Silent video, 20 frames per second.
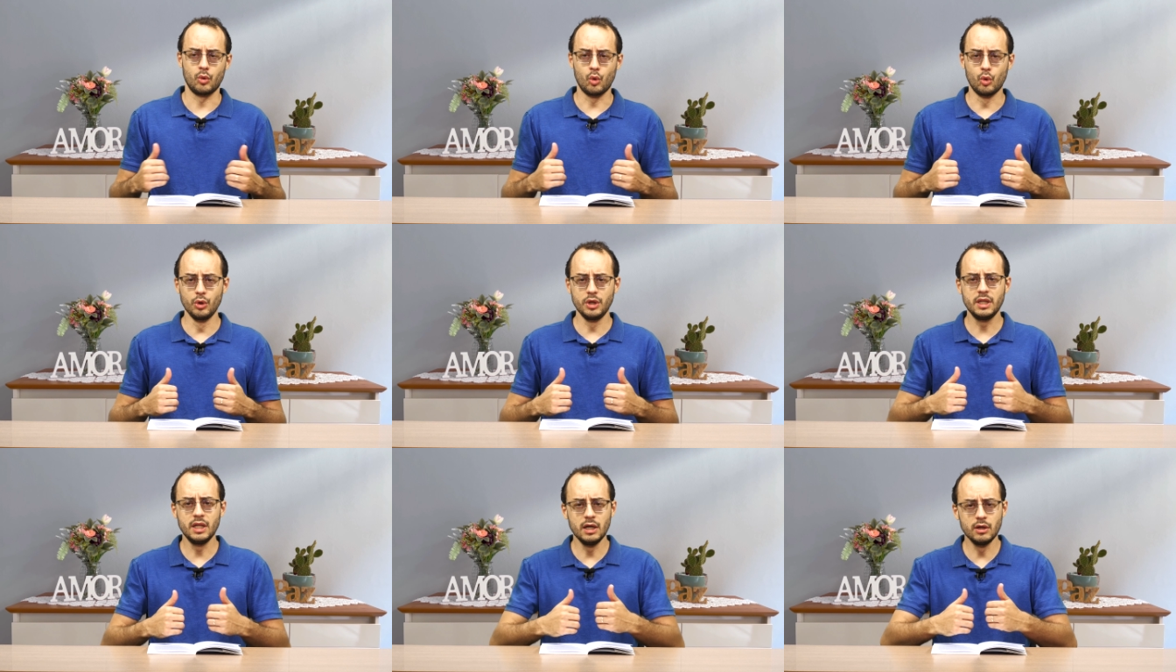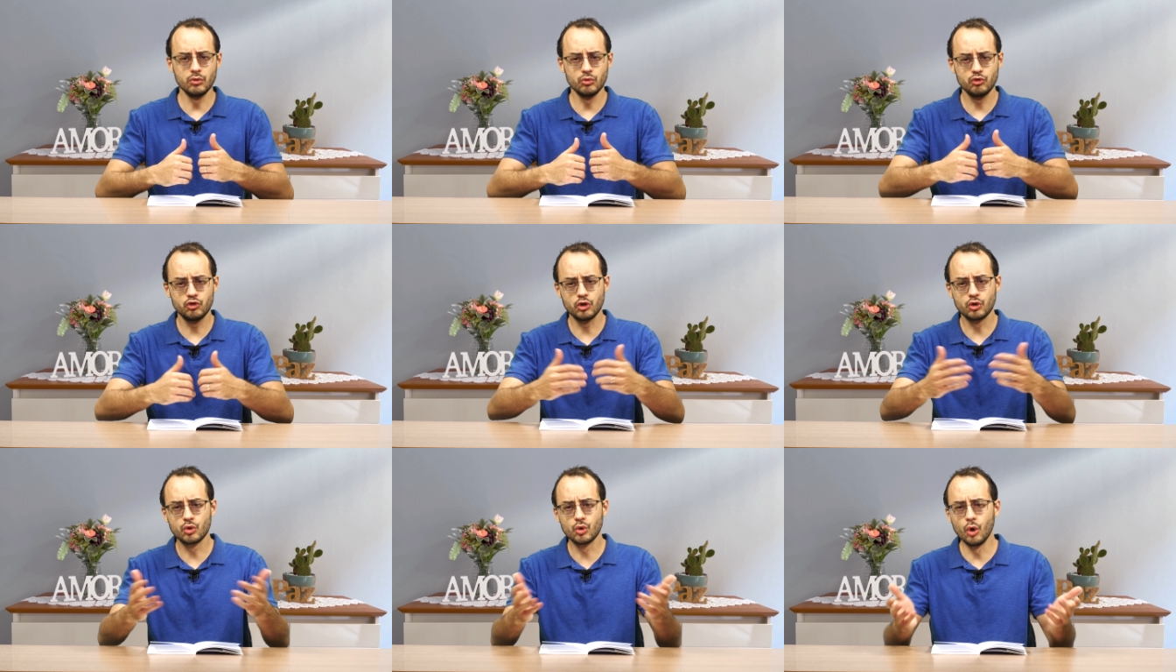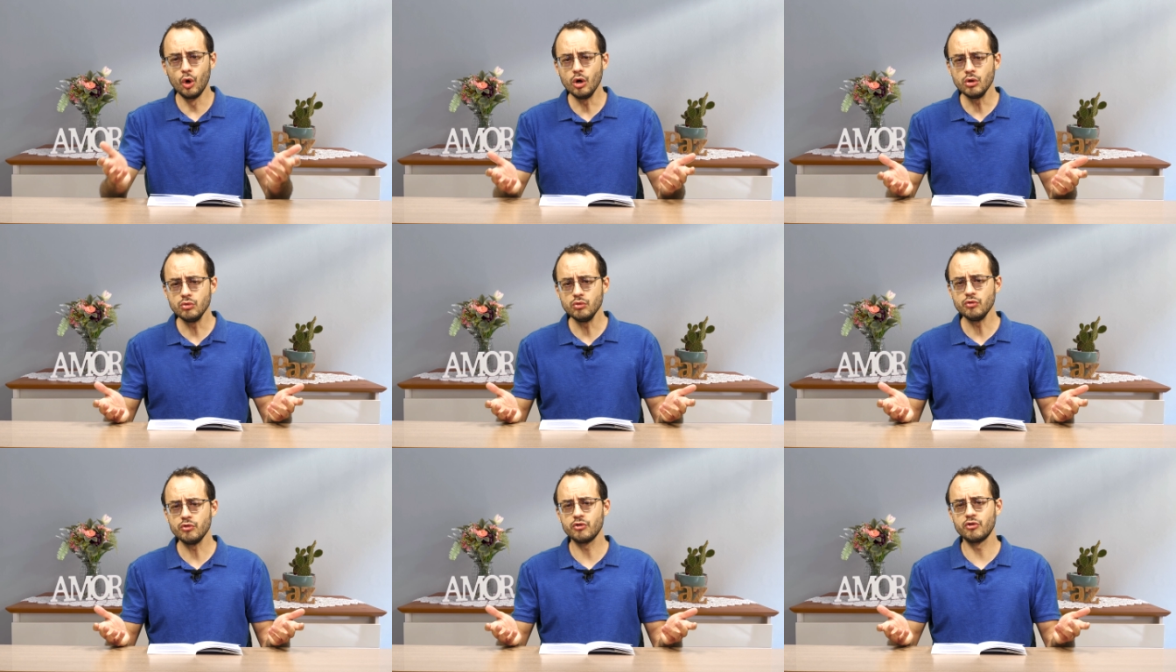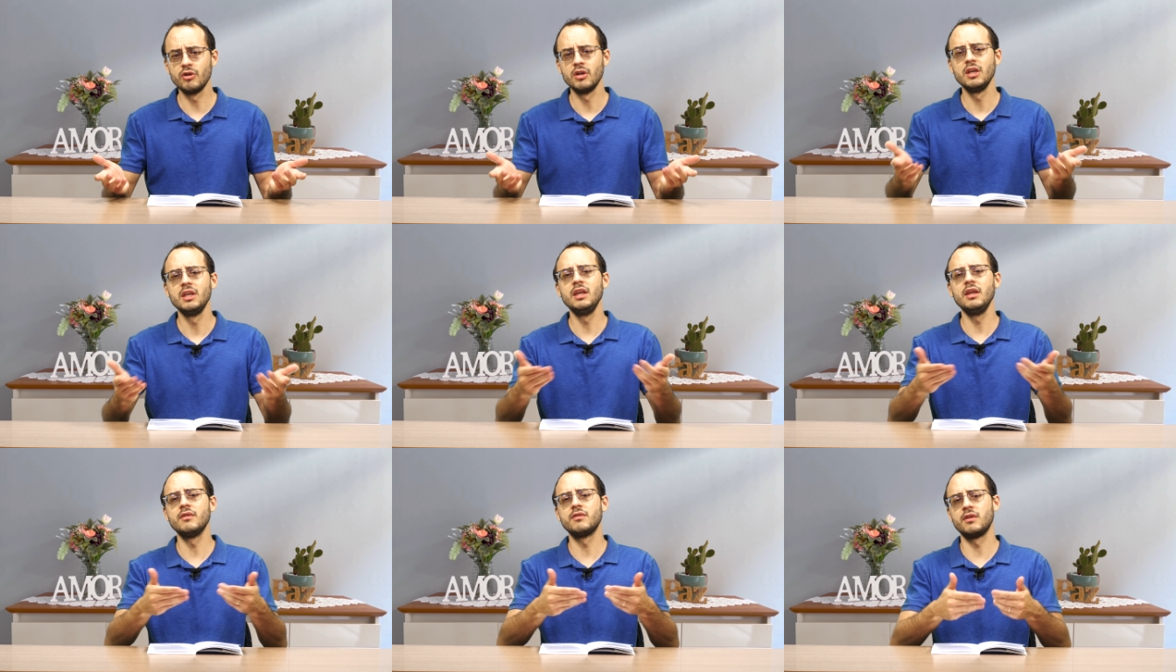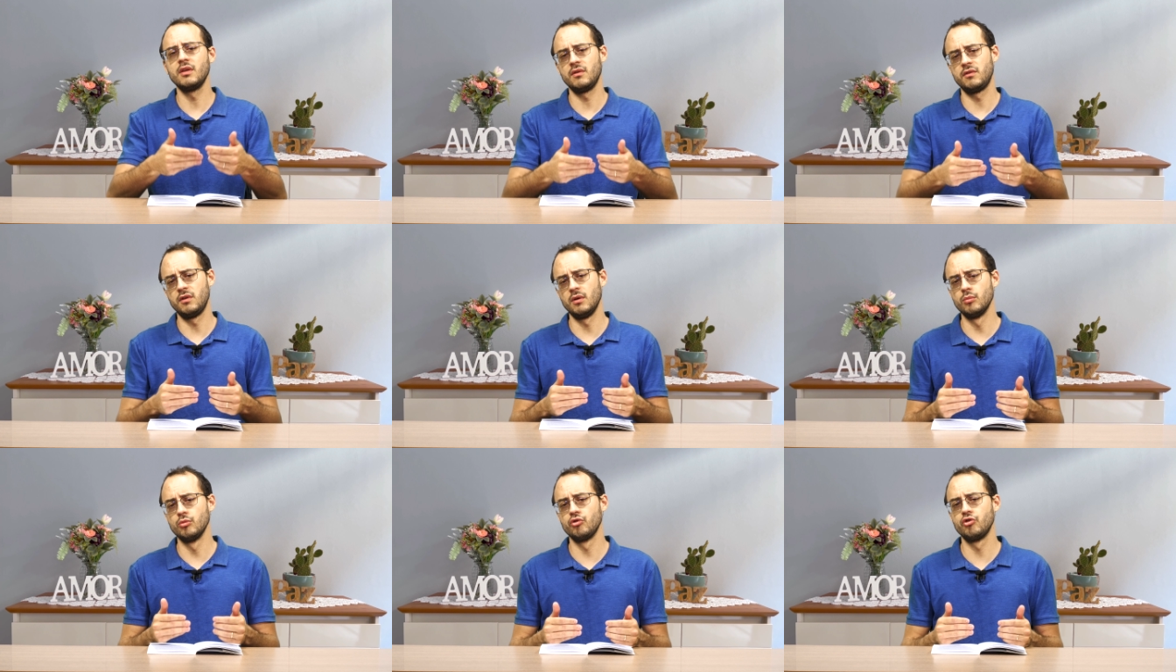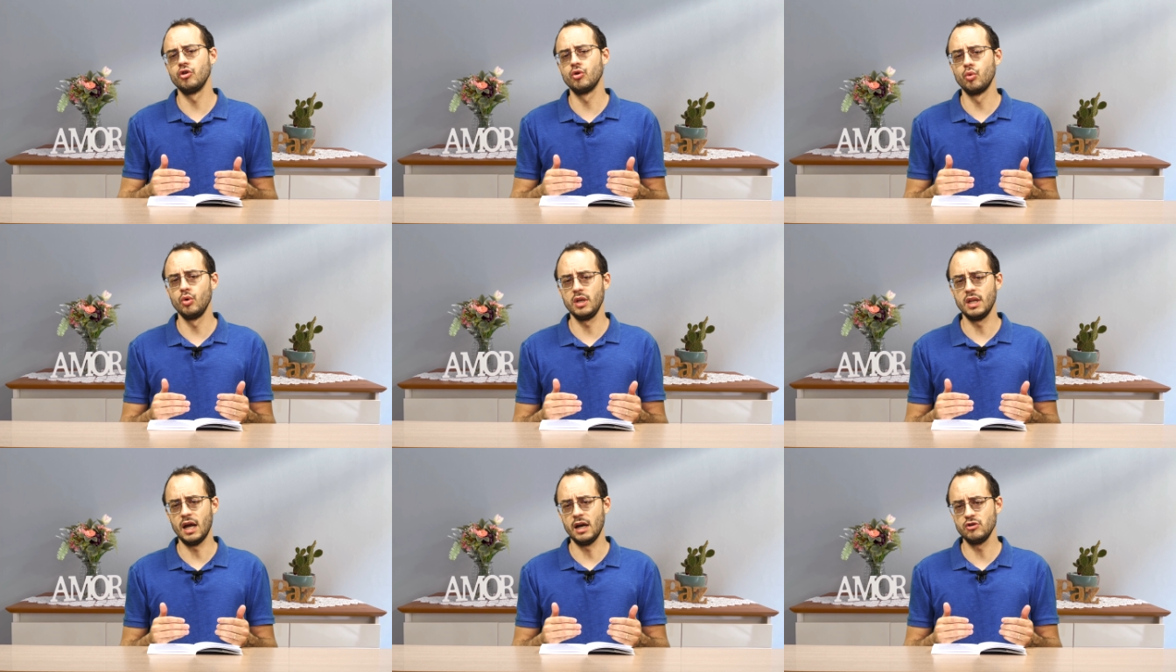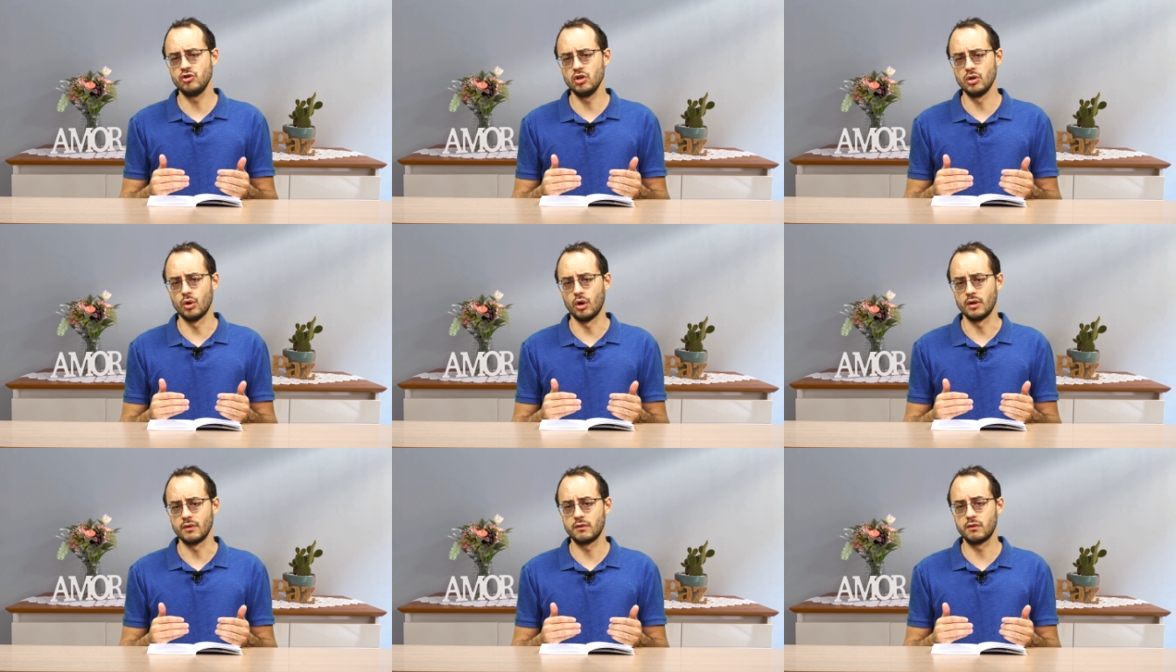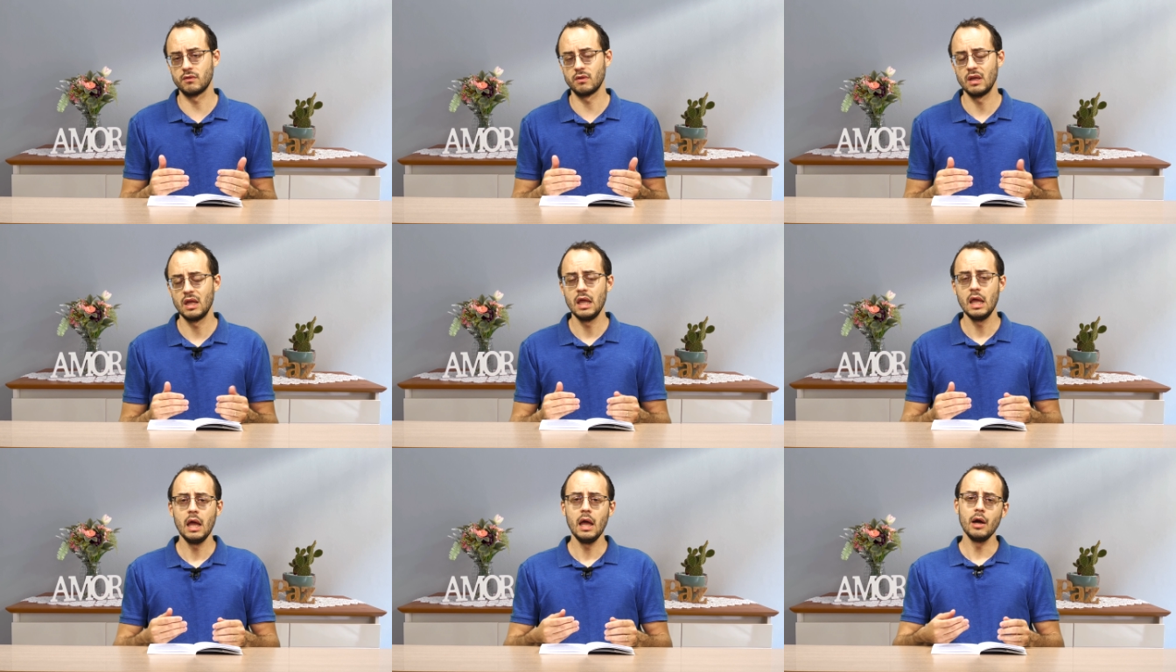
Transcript: cuidando de todos e esquecemos de cuidar de nós.